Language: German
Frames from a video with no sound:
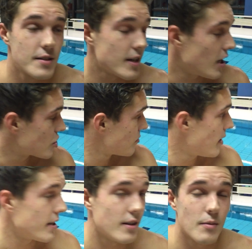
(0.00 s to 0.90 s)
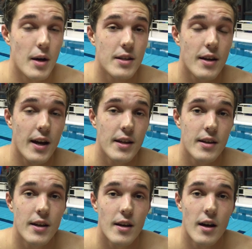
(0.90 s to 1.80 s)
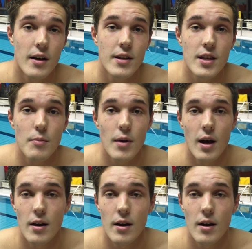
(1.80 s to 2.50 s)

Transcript: es gerade schon mein, mein Training äh, hinterm, äh,